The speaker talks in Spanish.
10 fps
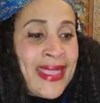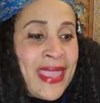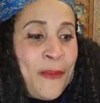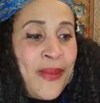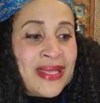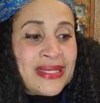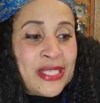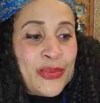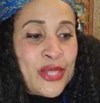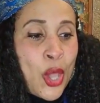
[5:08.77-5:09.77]
que
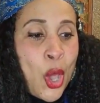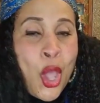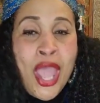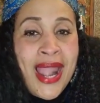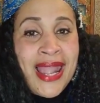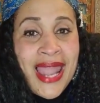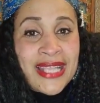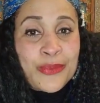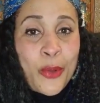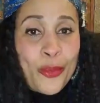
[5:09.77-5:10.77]
percibió
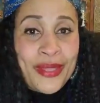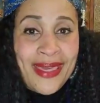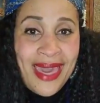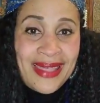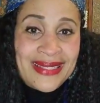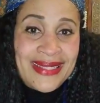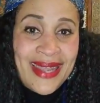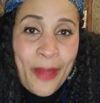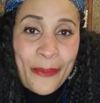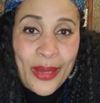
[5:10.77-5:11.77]
las propiedades
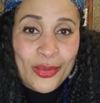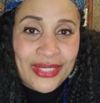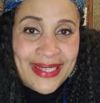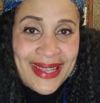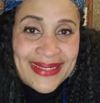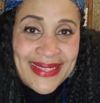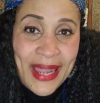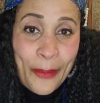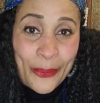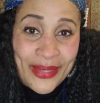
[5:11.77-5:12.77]
terapéuticas
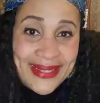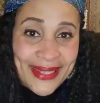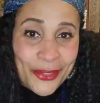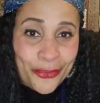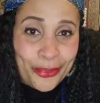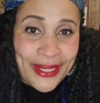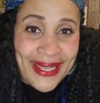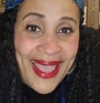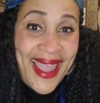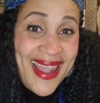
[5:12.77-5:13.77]
de la piña
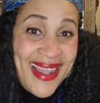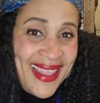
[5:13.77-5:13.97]
tropical.